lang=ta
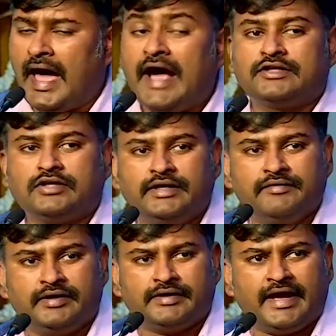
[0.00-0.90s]
ஆக்கத்தான்
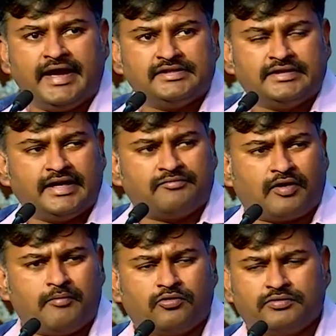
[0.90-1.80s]
ஈவெண்ட் ஏஐசிடி
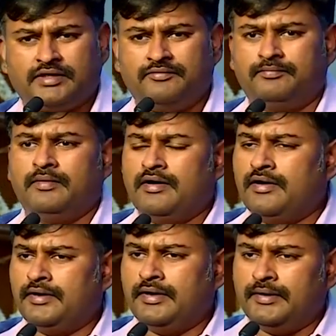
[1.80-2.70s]
கம் அவுட் வித் அன்
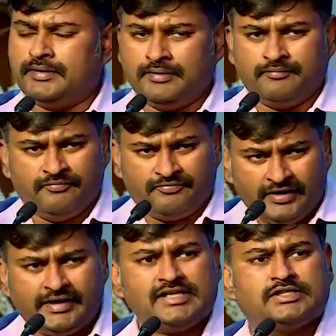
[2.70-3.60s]

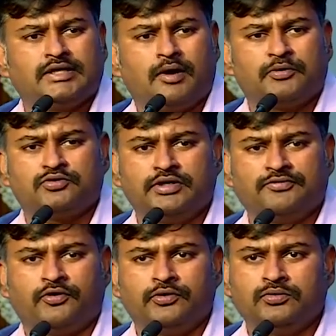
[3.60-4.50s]
ஃபென்டாஸ்டிக் ஆப்பர்ச்சுனிட்டி
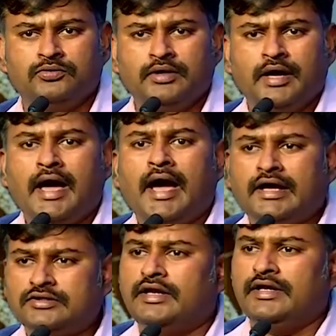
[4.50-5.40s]
ஃபார் யூ
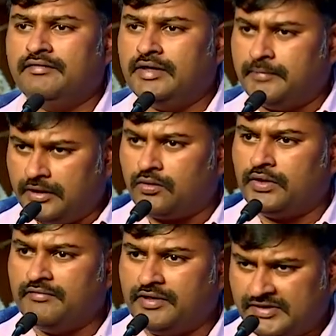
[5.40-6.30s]
ஆக்கத்தான் ஈவெண்ட் அப்படின்ற ஒரு
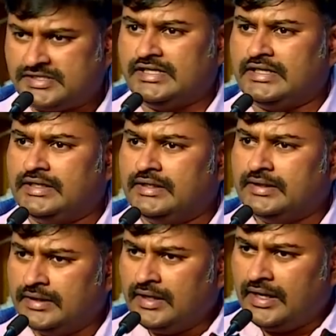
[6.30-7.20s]
ஈவெண்ட் ஃபஸ்ட் இயருக்கு
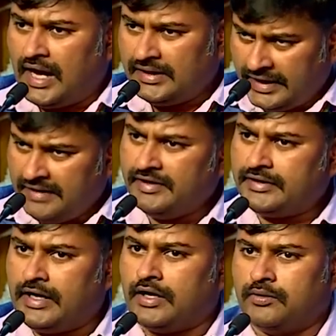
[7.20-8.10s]
அந்த ஈவெண்ட்
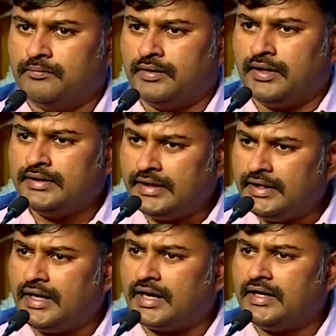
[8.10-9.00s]
நடக்கும் அது
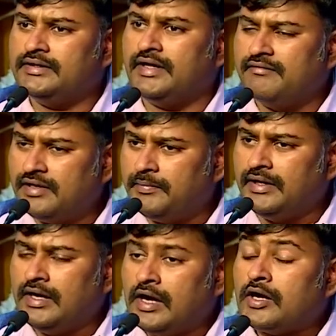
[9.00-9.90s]
என்னன்னாக்கா தே வில் பி
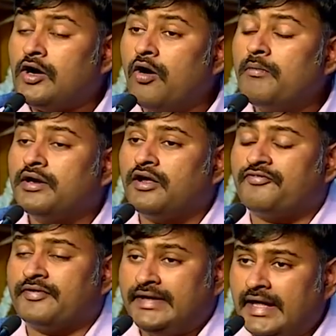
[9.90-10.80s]
கவர்மெண்ட் ஆஃப்
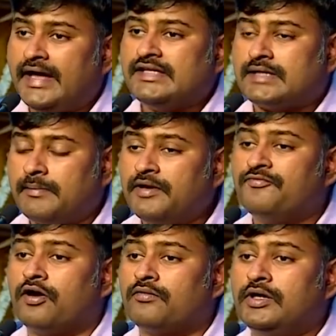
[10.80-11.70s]
இந்தியா இஸ் கமிங்
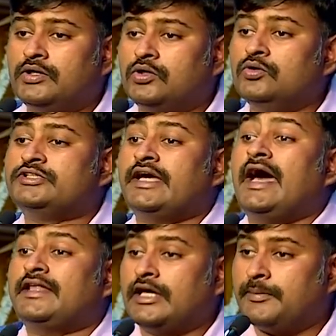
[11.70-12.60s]
ஃபார்வர்ட் டு
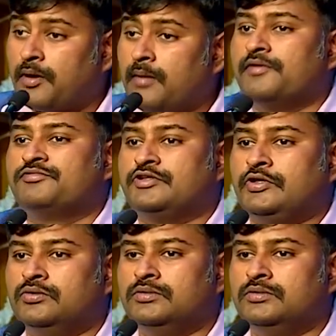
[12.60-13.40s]
ஷேர் தேர் ப்ராப்ளம்ஸ் வித் யூ